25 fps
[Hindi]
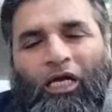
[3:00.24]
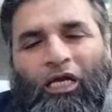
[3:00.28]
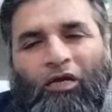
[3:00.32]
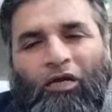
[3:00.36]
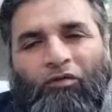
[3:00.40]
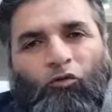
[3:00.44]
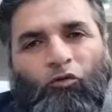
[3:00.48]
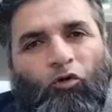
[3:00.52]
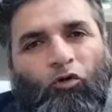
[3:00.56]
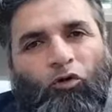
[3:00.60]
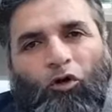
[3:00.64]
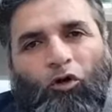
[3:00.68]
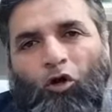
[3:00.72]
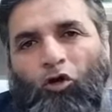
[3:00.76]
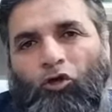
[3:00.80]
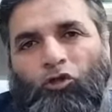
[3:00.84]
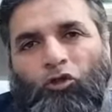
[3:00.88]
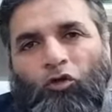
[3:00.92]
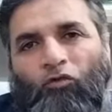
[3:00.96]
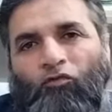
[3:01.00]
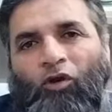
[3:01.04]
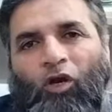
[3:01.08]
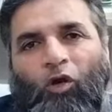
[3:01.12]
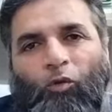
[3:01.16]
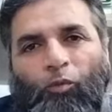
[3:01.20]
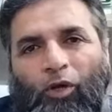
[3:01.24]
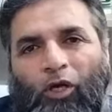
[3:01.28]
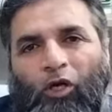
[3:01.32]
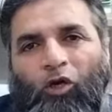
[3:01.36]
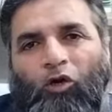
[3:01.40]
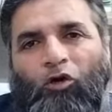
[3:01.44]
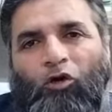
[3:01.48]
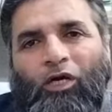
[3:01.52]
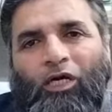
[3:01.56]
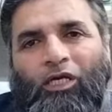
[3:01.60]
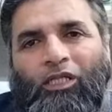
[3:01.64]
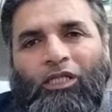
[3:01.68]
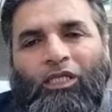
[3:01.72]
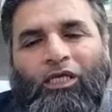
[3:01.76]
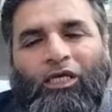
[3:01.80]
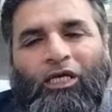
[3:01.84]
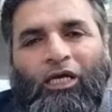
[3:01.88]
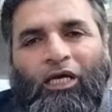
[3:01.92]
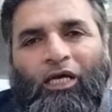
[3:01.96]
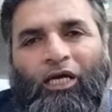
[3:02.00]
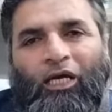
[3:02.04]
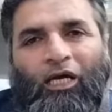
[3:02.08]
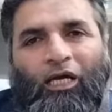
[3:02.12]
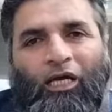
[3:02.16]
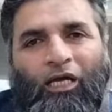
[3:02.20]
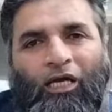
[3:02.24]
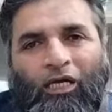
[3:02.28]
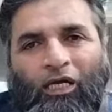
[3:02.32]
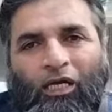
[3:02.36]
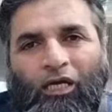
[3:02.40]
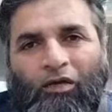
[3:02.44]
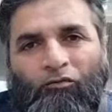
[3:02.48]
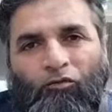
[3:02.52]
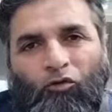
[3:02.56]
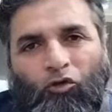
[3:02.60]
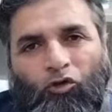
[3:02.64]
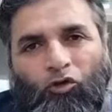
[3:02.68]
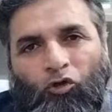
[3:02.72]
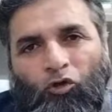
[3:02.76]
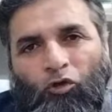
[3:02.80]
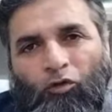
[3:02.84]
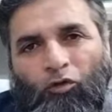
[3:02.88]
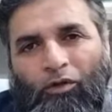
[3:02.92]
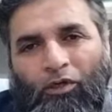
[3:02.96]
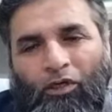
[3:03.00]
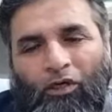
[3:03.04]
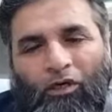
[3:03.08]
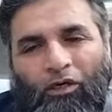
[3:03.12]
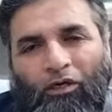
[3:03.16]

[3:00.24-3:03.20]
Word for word: है कि वो लॉस ऑफ लबीडो करती हैं कि वो जो